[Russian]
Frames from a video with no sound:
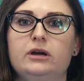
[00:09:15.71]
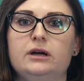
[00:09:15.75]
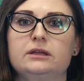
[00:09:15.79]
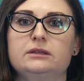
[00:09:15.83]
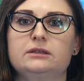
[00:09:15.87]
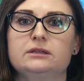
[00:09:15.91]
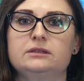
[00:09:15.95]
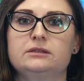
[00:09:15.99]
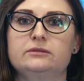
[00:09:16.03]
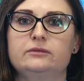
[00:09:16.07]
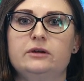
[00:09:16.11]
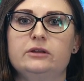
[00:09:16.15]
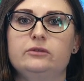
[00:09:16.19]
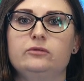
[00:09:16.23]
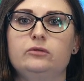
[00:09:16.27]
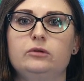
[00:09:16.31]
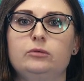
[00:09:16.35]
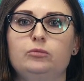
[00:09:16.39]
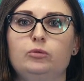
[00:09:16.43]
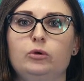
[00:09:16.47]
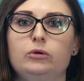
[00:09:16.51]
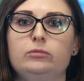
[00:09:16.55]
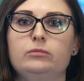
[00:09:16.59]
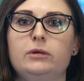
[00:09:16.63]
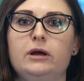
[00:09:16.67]
отозвать в
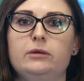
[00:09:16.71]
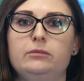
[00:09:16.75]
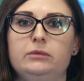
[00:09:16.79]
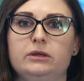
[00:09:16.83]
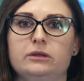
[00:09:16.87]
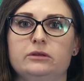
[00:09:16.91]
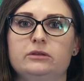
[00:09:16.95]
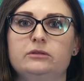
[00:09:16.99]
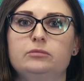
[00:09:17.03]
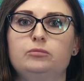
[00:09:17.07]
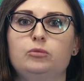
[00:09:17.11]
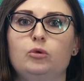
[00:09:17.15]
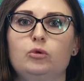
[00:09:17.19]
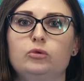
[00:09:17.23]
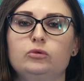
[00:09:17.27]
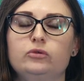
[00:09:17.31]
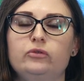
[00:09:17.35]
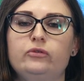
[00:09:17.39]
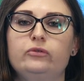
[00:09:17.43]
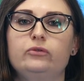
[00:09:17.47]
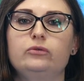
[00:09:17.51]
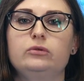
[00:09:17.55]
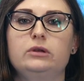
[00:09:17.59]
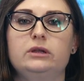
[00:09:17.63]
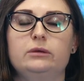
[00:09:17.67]
любой момент,
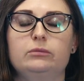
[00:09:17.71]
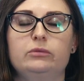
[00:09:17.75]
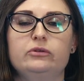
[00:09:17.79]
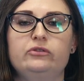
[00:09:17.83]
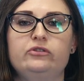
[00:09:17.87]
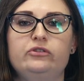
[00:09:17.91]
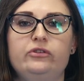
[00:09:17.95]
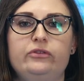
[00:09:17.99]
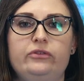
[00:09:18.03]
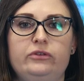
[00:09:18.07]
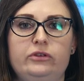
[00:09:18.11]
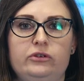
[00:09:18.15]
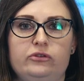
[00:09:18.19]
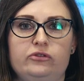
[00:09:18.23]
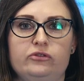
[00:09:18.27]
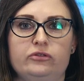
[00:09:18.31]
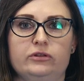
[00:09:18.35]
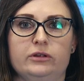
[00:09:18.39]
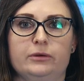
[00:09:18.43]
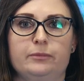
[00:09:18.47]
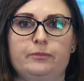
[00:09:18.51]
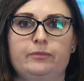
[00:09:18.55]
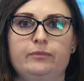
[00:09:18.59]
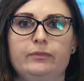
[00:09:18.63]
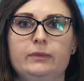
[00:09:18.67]
полностью либо
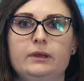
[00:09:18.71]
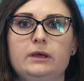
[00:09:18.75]
частично.